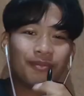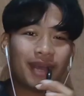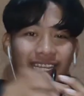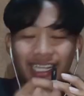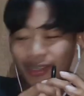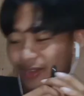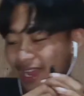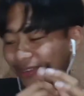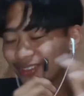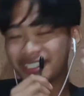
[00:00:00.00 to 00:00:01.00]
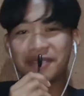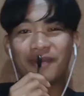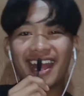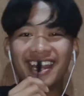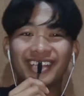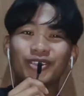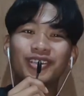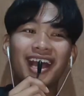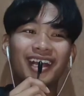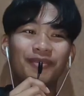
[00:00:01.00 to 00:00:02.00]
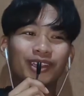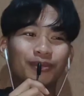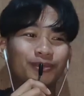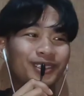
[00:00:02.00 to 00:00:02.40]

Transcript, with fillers: Malakaw lang ako, tapos iba na itong nakabitop